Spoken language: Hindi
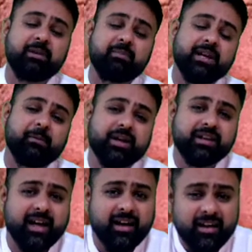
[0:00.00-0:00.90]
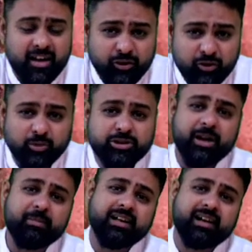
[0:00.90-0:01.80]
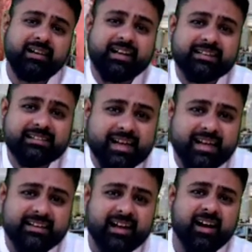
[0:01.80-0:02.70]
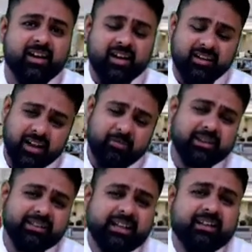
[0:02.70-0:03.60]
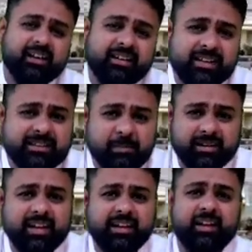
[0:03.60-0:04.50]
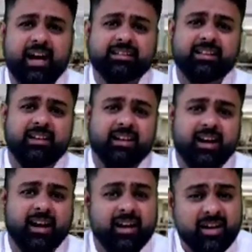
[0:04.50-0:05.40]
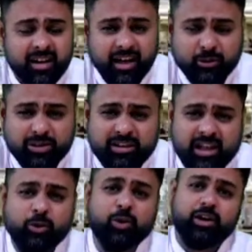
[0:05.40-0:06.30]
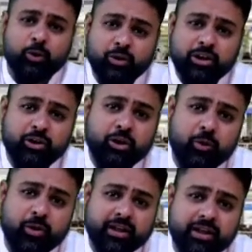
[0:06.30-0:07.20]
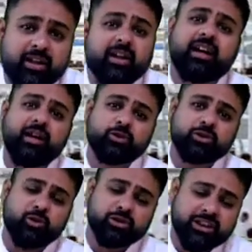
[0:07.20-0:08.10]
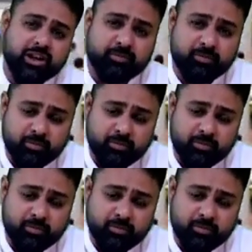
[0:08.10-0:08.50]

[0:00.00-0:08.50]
कि मेरा बेटा जो मुझे अमेरिका लेके जा रहा था लगभग तीन घंटे से पता नहीं कहाँ चले गया कहीं उसके साथ कोई अनहोनी तो नहीं हो गई कहीं उसको किसी ने